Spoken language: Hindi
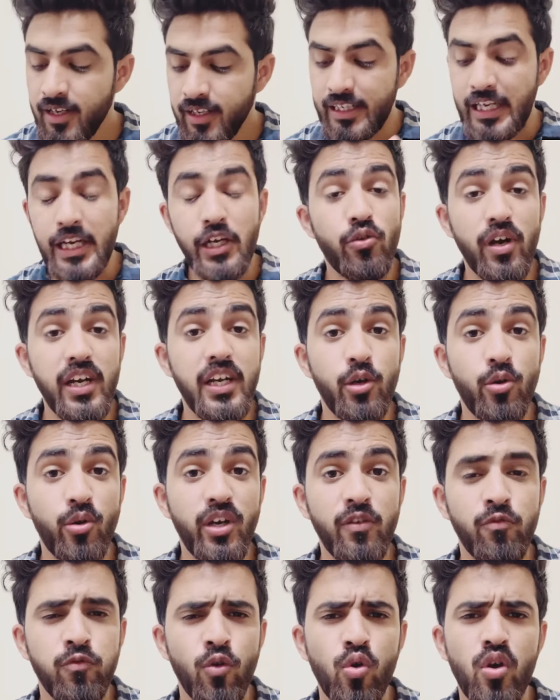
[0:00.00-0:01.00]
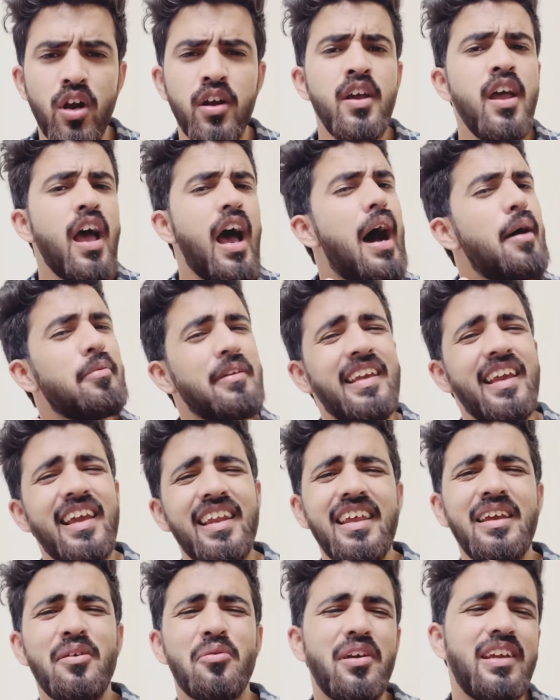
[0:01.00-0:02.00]
नीट 2024 अब ये
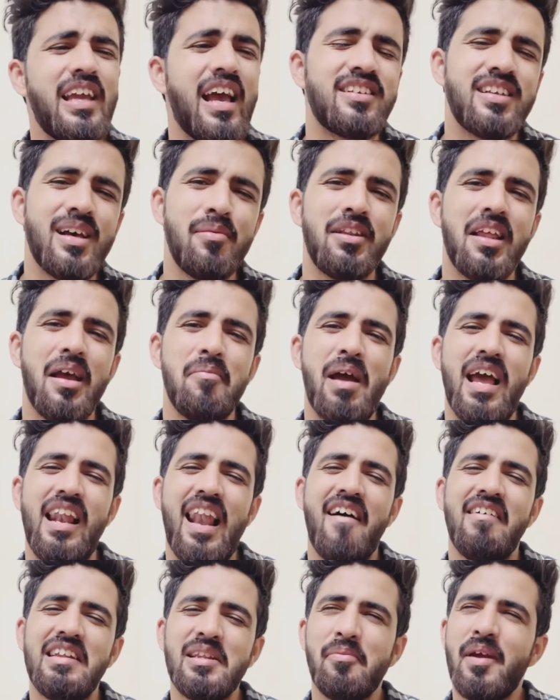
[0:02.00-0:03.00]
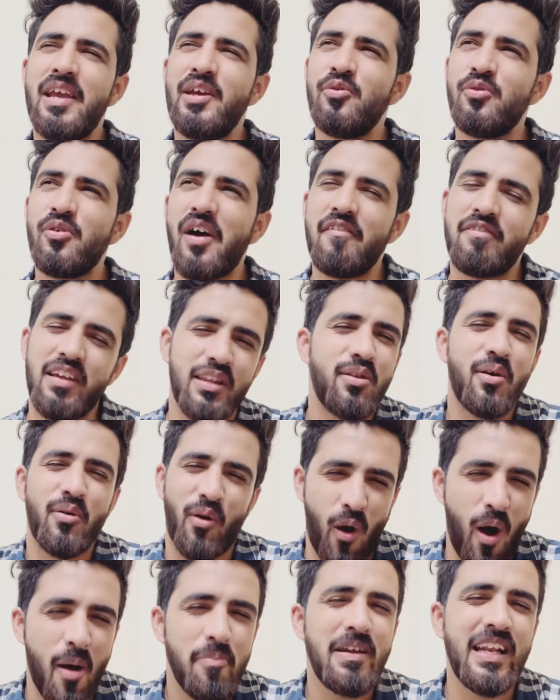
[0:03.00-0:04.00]
नहीं कोई ऐसा बताया मैं अलेवंथ में ही हूँ फिर तो
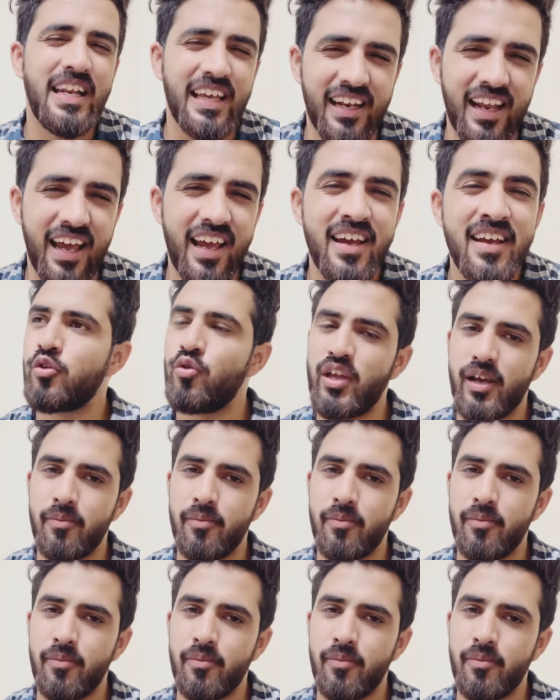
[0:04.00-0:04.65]
ड्रॉप ही लेना है कोई